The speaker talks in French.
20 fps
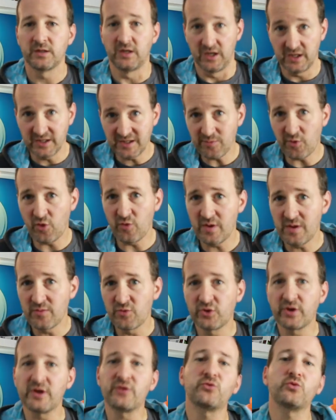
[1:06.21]
L'un des problèmes
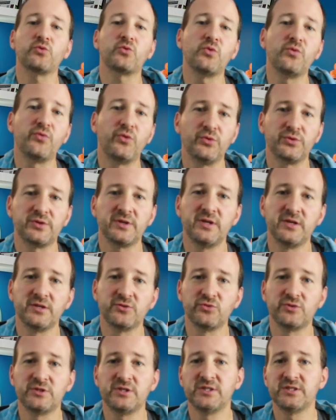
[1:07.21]
auxquels sont confrontés
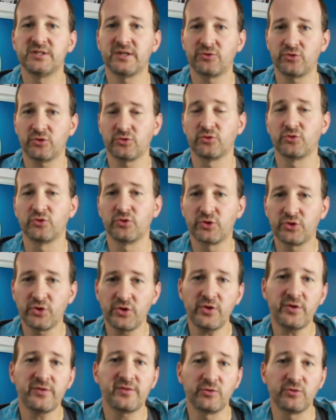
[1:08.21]
les utilisateurs de Docker,